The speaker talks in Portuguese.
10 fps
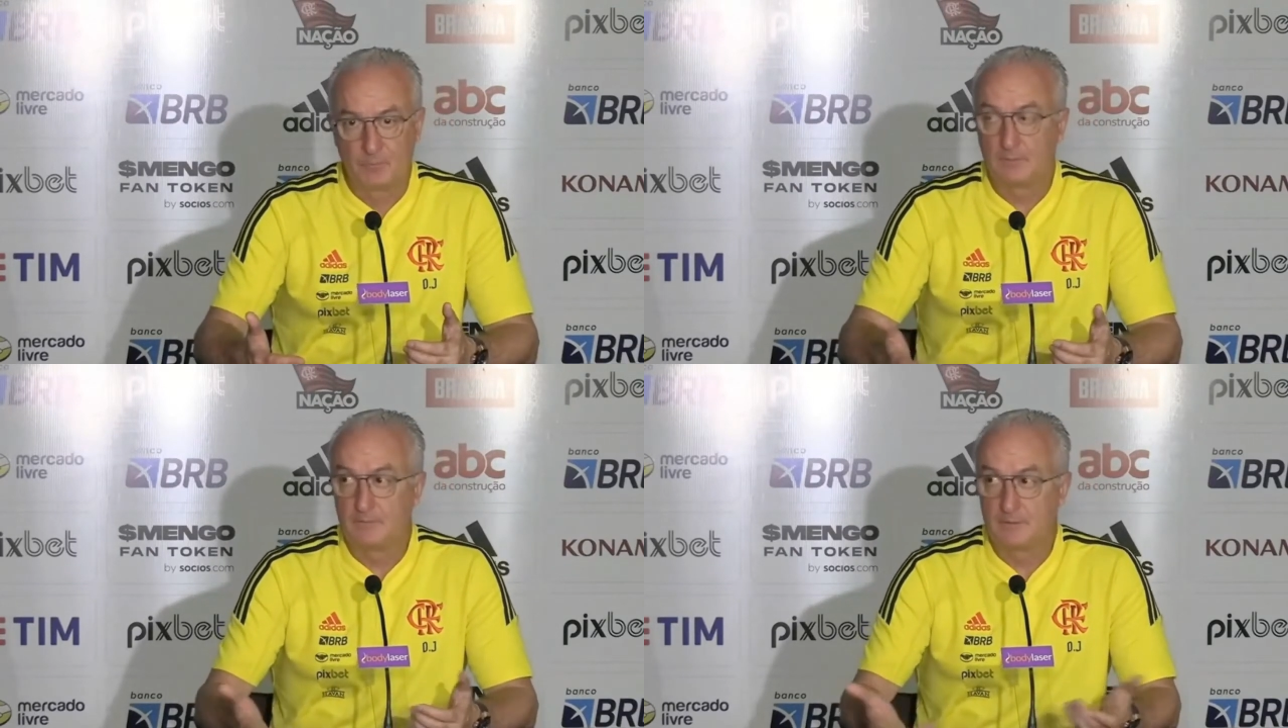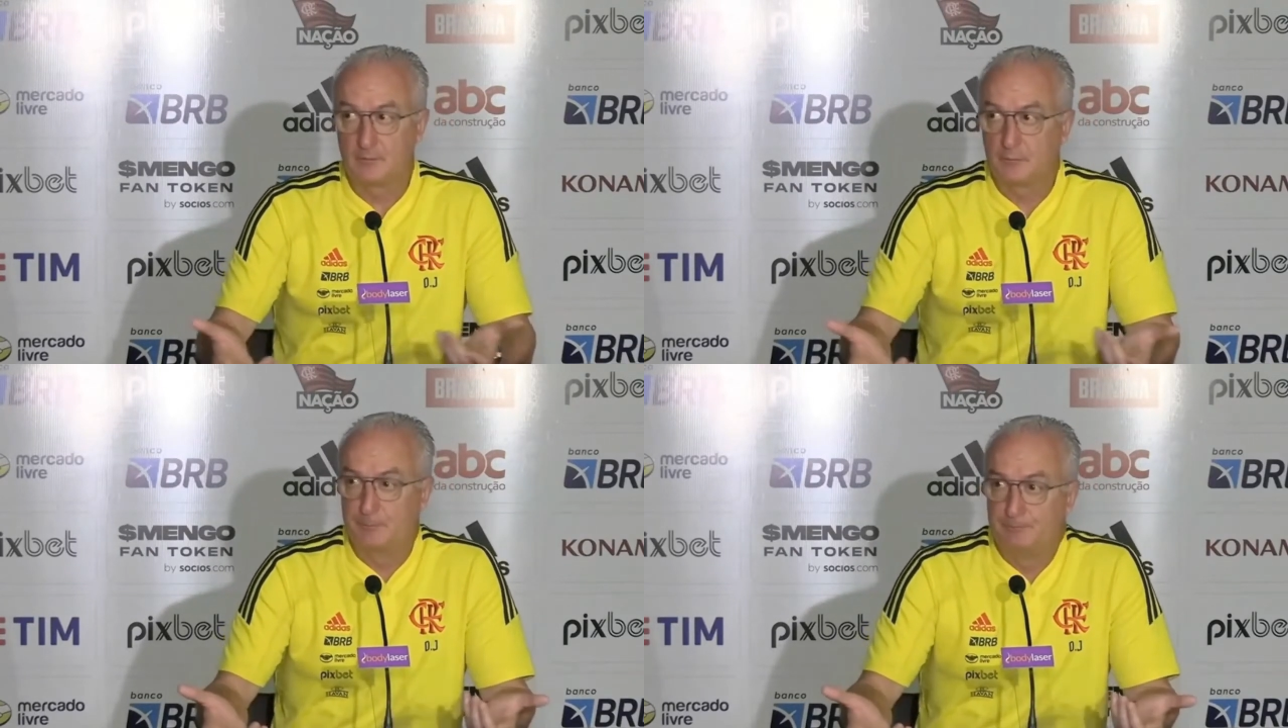nós
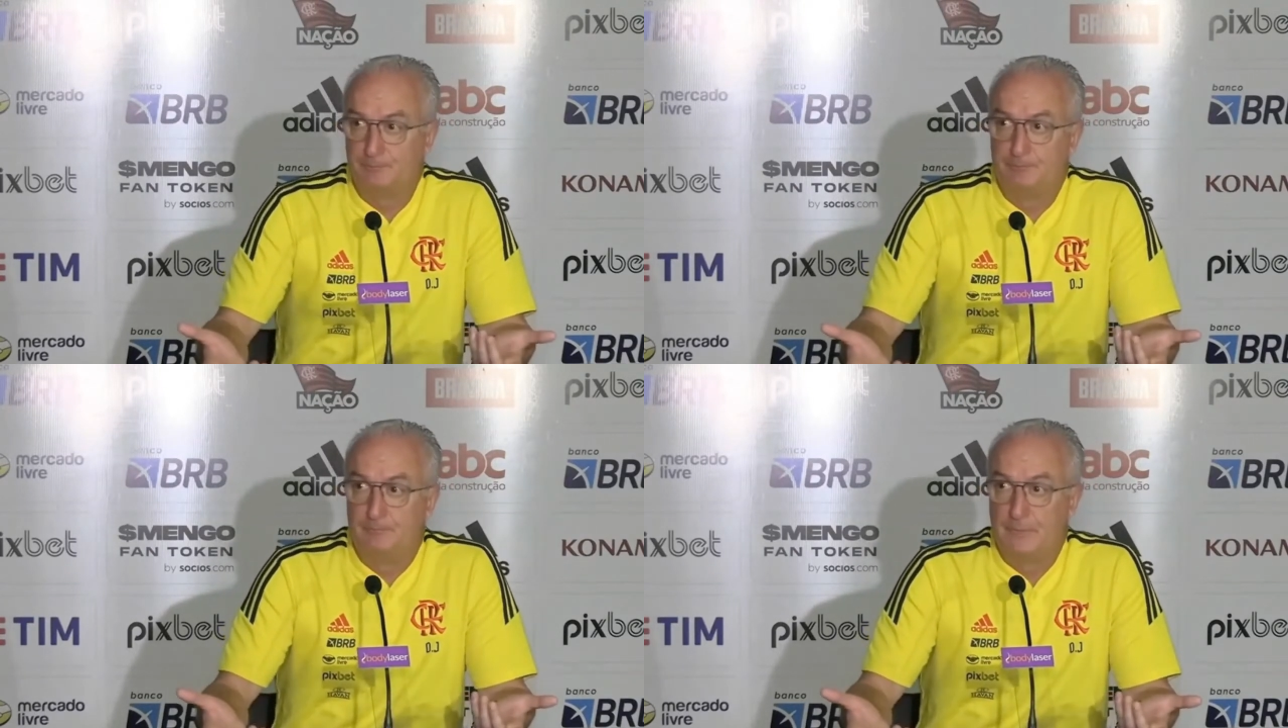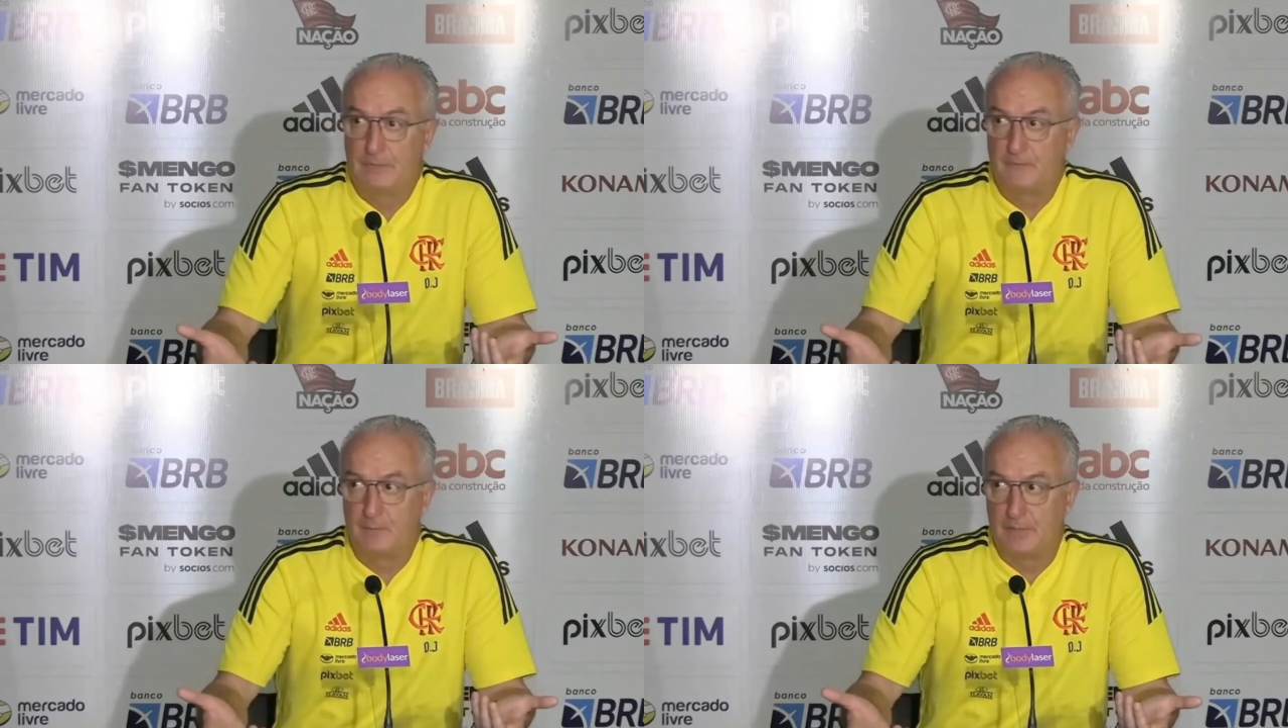estamos
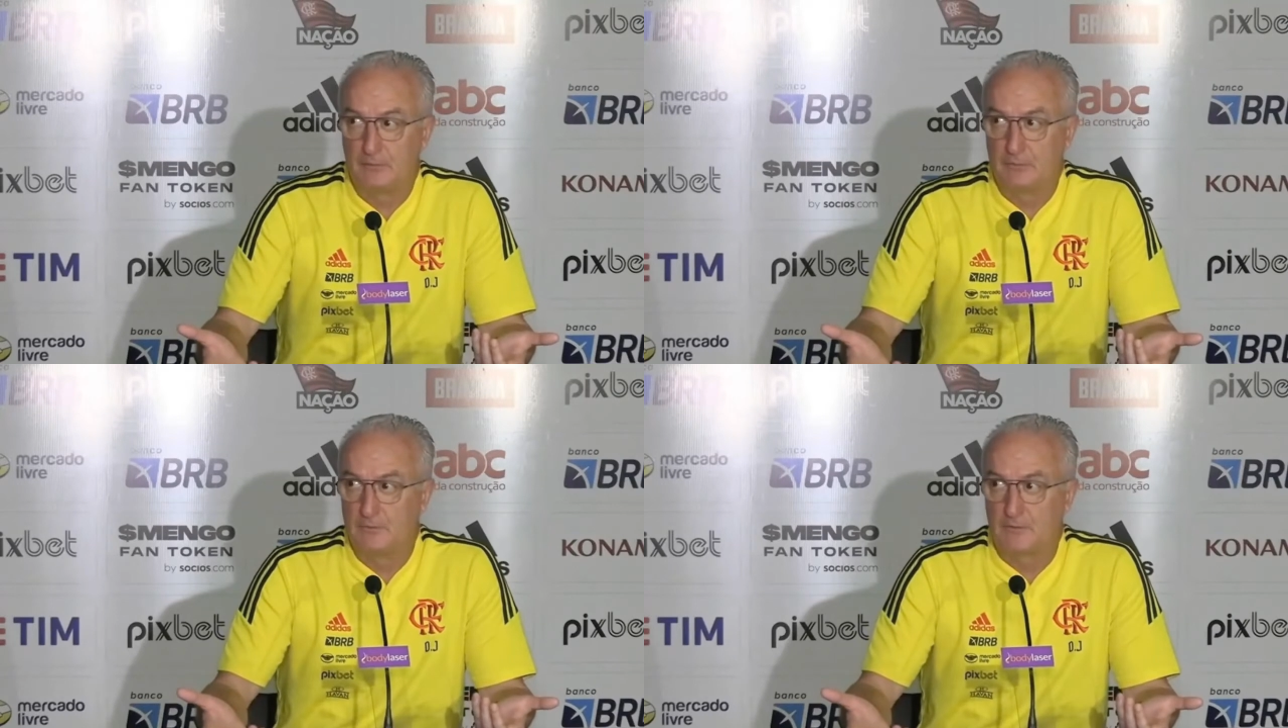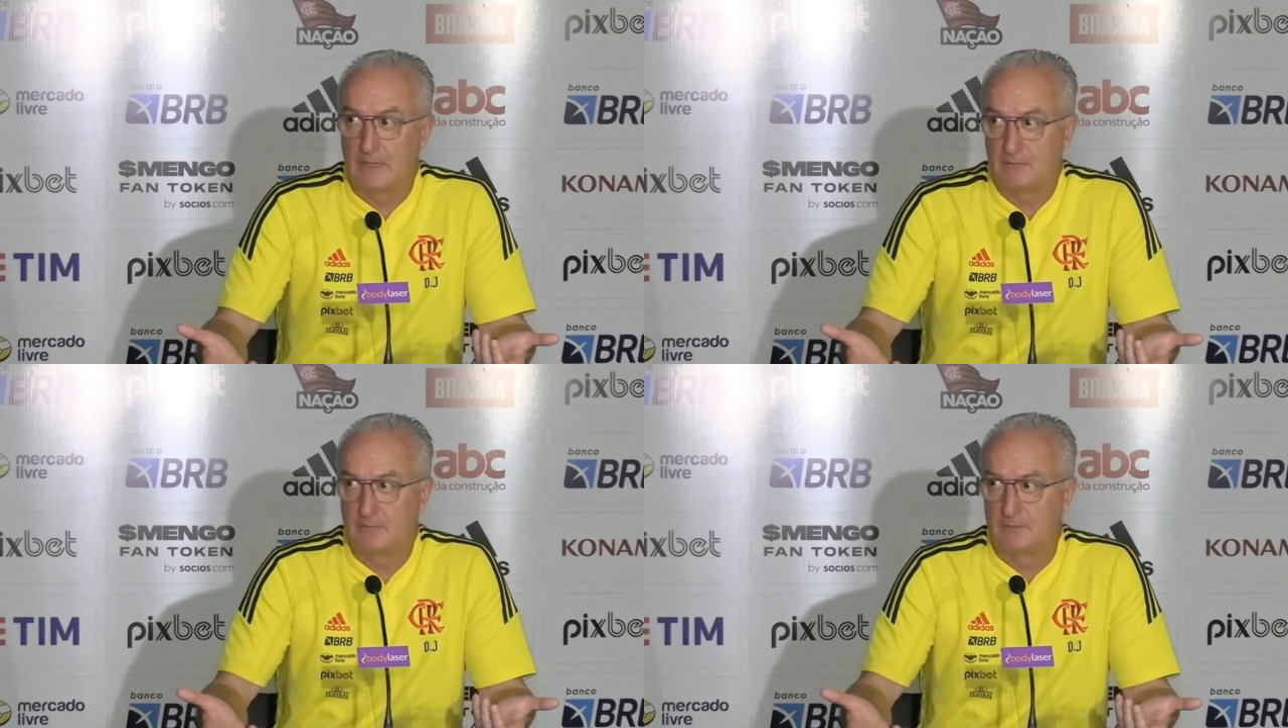percebendo o
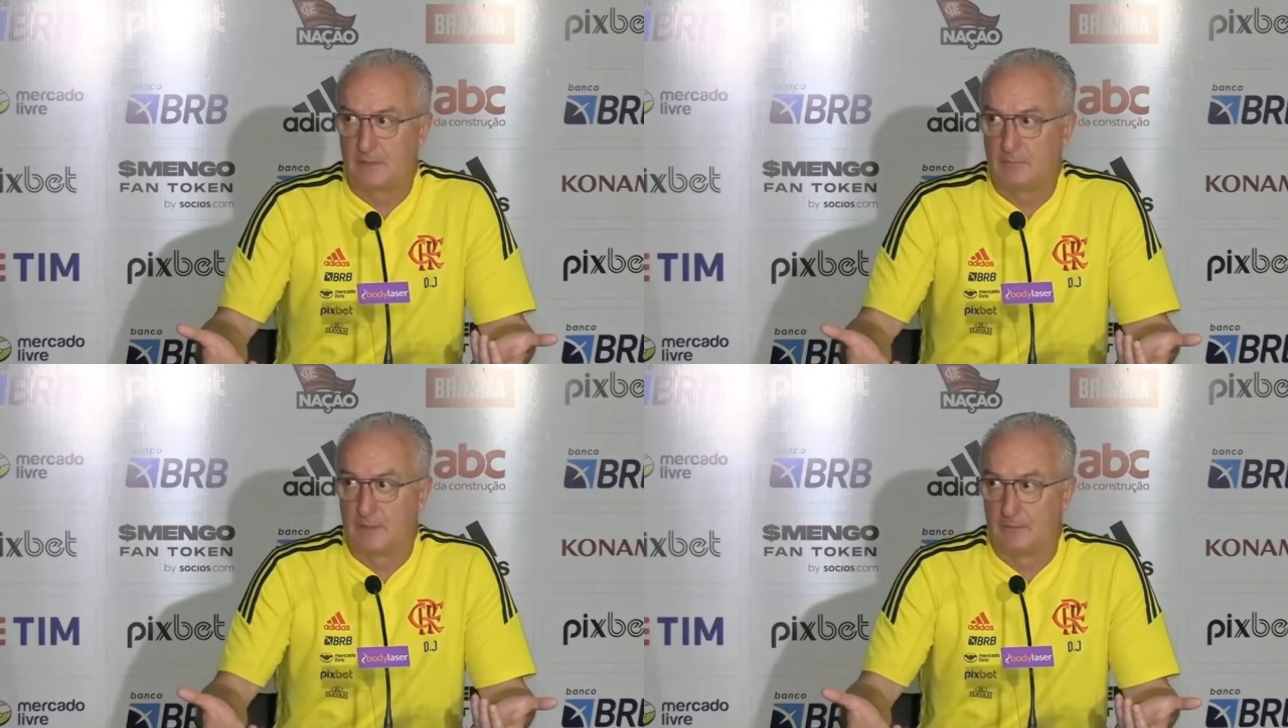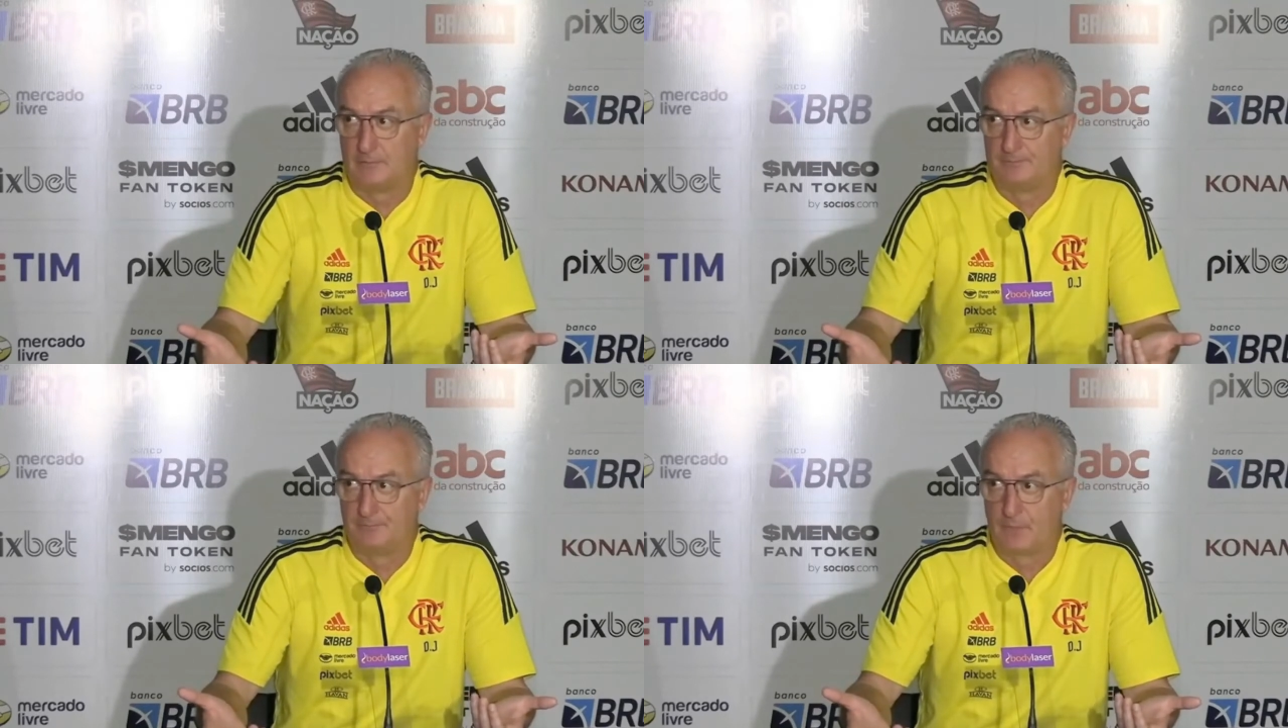desgaste que está
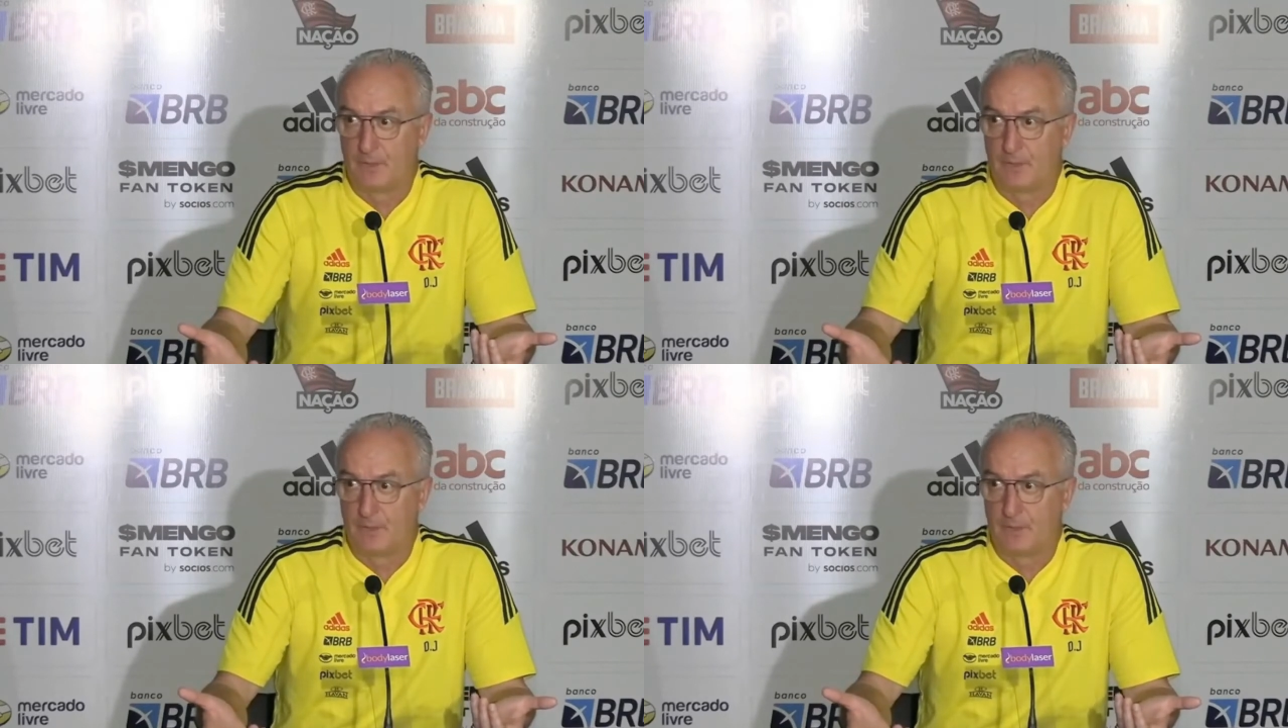havendo.